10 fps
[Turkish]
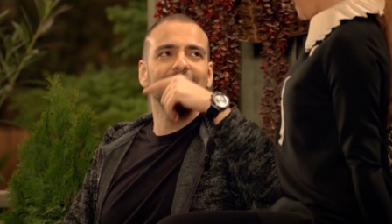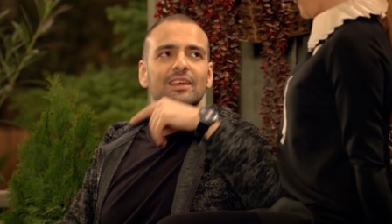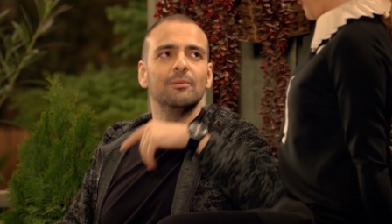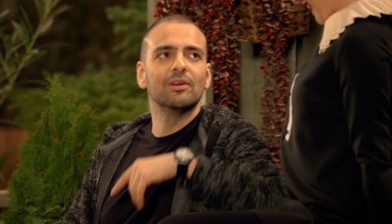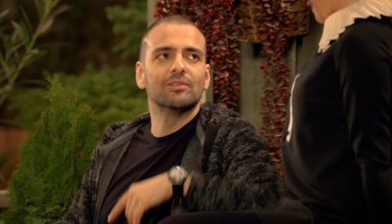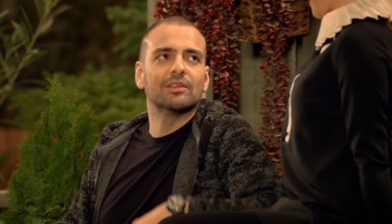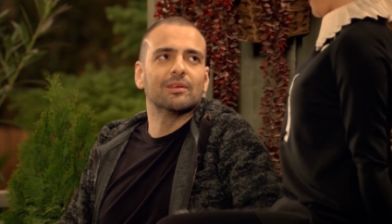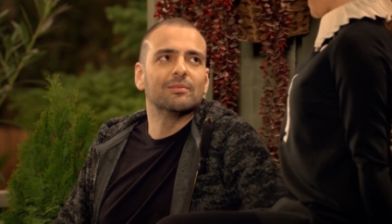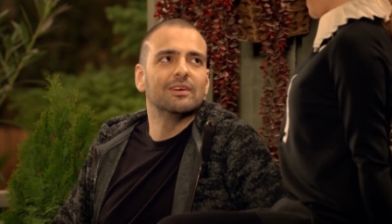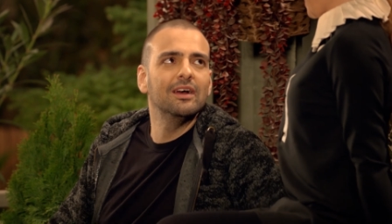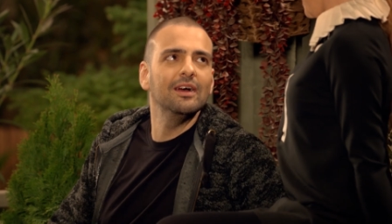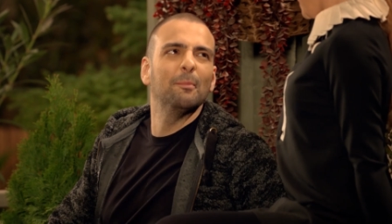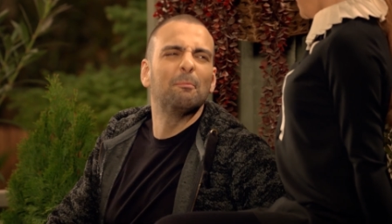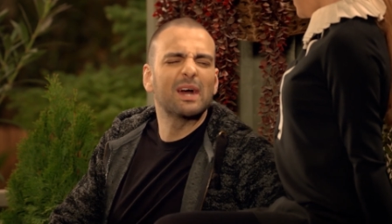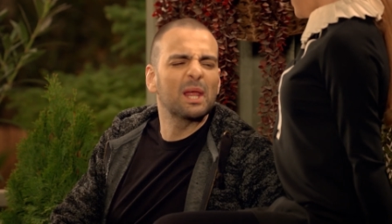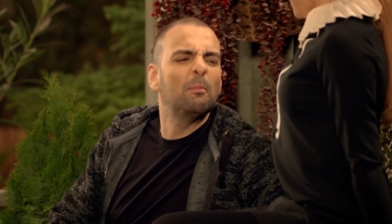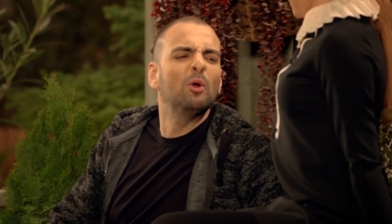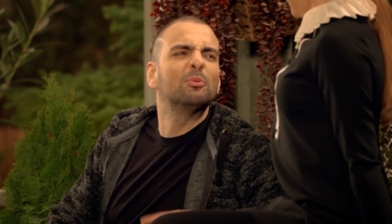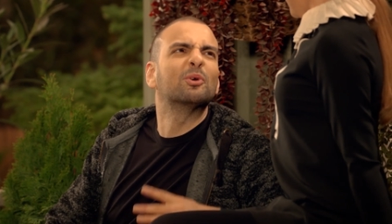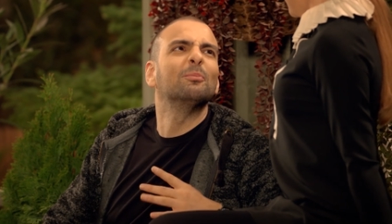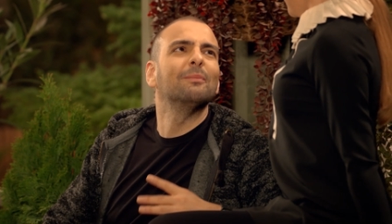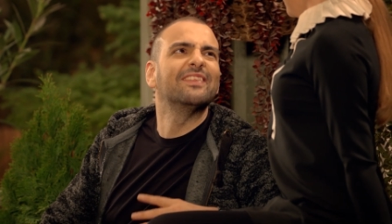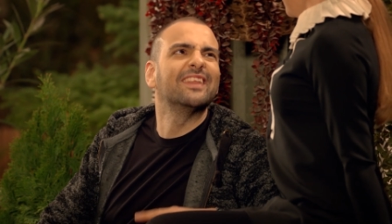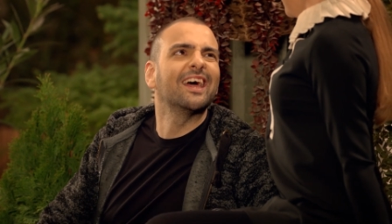Gel seni yemeğe götüreyim. Ha? Para bol bugün